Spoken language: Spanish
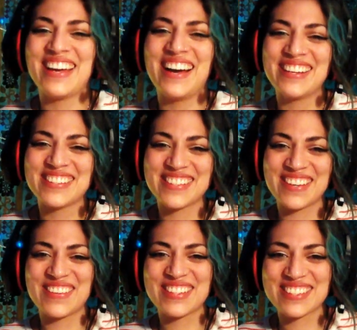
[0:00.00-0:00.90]
Real,
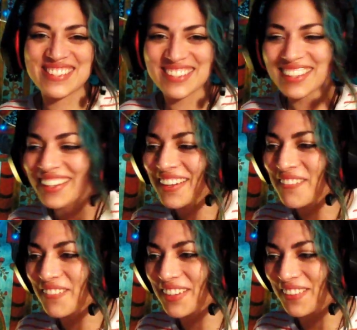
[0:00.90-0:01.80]
¿sabes?
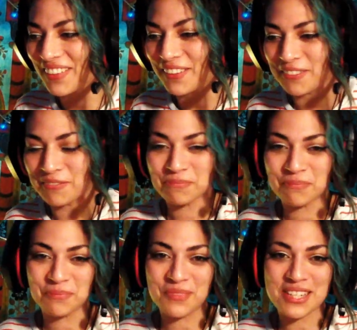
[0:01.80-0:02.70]
Pero bueno,
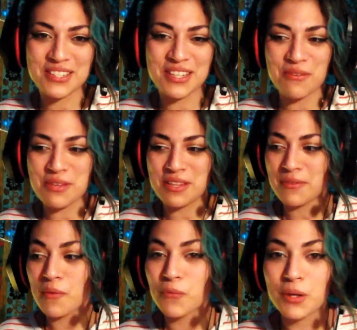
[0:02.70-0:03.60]
esa es la vida.